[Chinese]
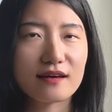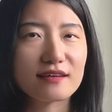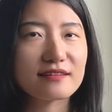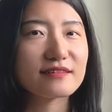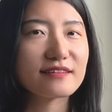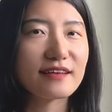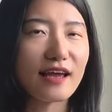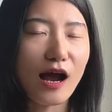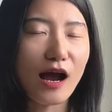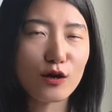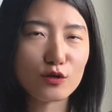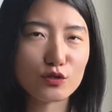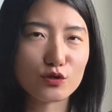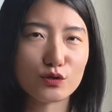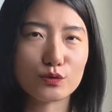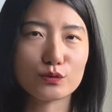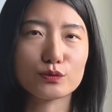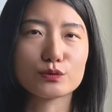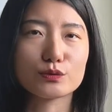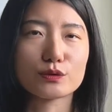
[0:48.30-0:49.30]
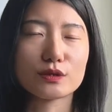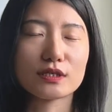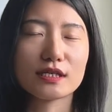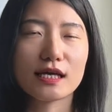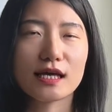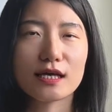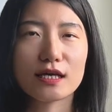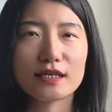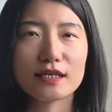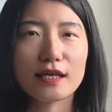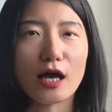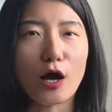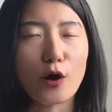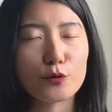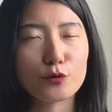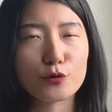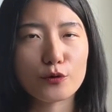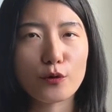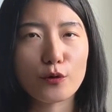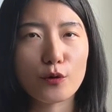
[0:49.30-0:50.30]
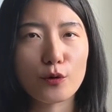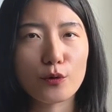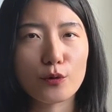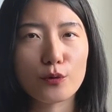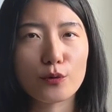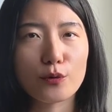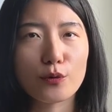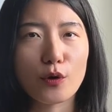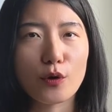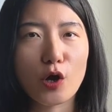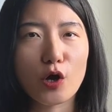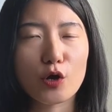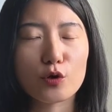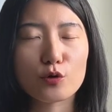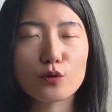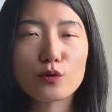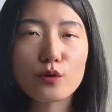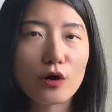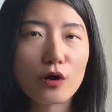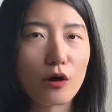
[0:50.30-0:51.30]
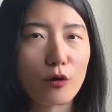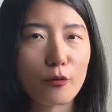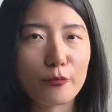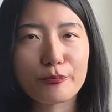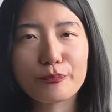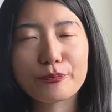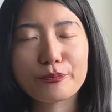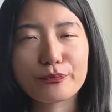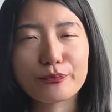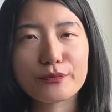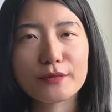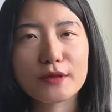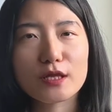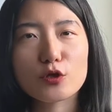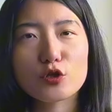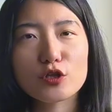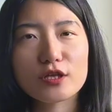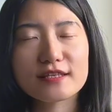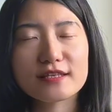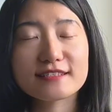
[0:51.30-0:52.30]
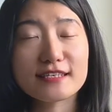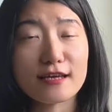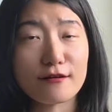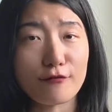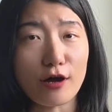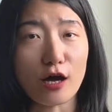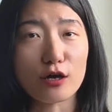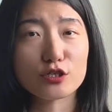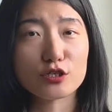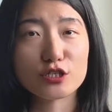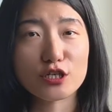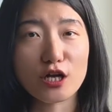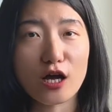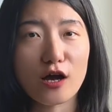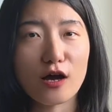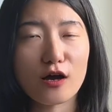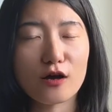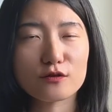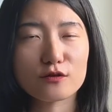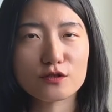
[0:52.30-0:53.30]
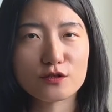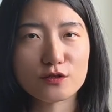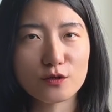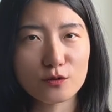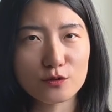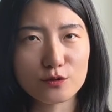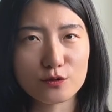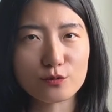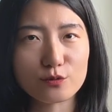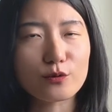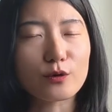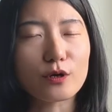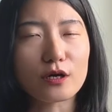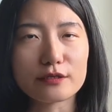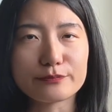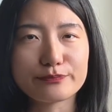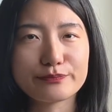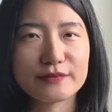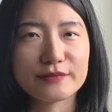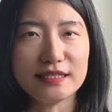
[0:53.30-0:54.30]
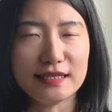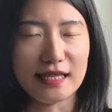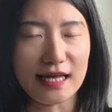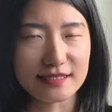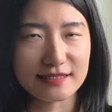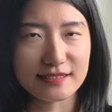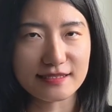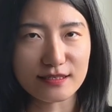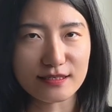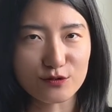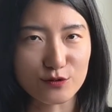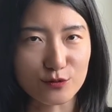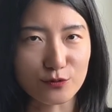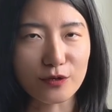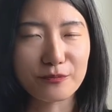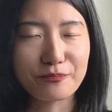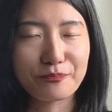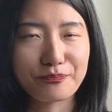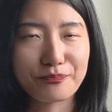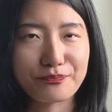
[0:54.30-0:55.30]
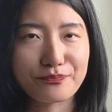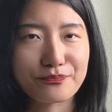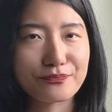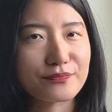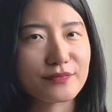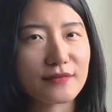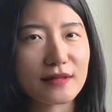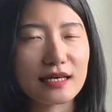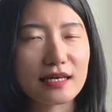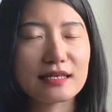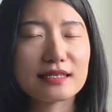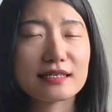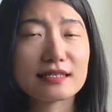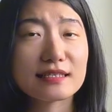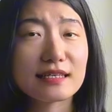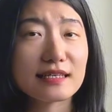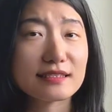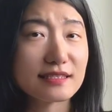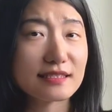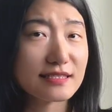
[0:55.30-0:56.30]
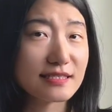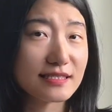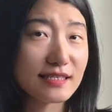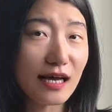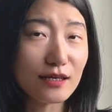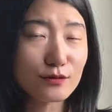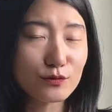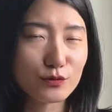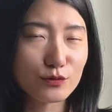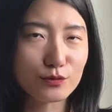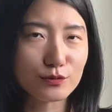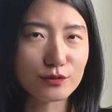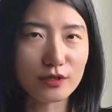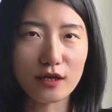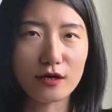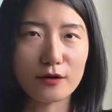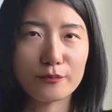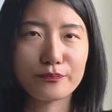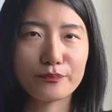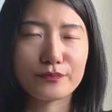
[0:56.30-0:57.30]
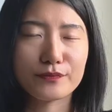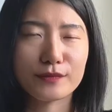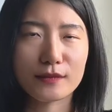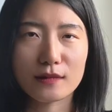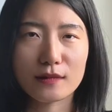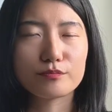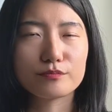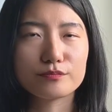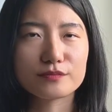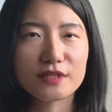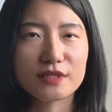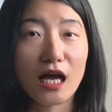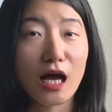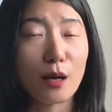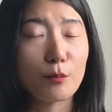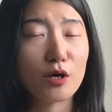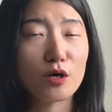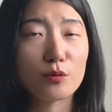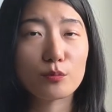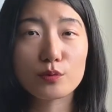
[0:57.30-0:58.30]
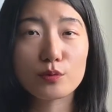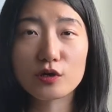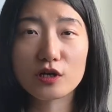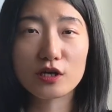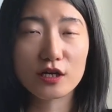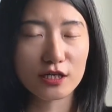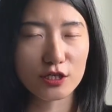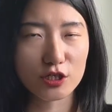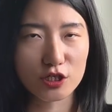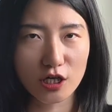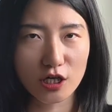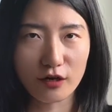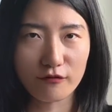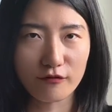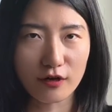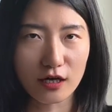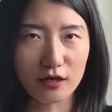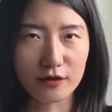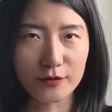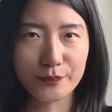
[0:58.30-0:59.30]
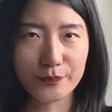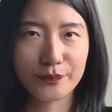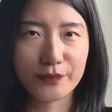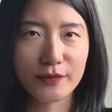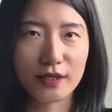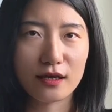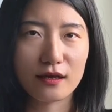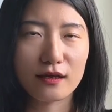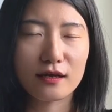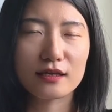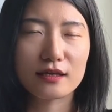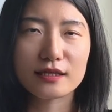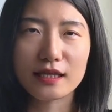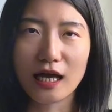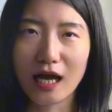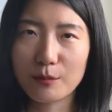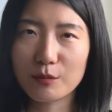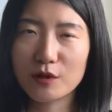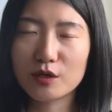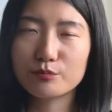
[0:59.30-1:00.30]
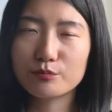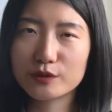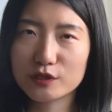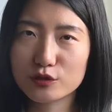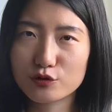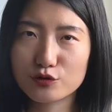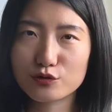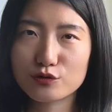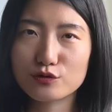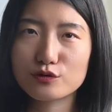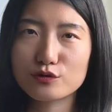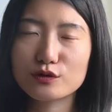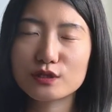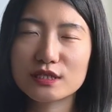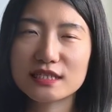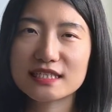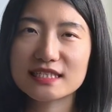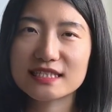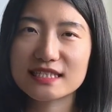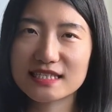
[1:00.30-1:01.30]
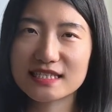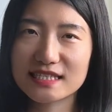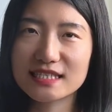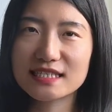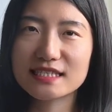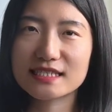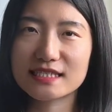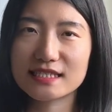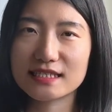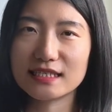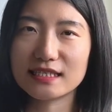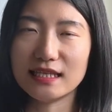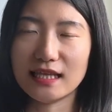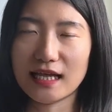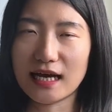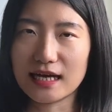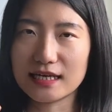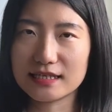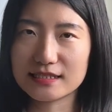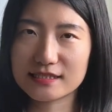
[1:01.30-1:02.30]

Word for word: 第二组要用 Google 在网上搜索来写作。那第三组呢，他们不可以上网。他们必须自己来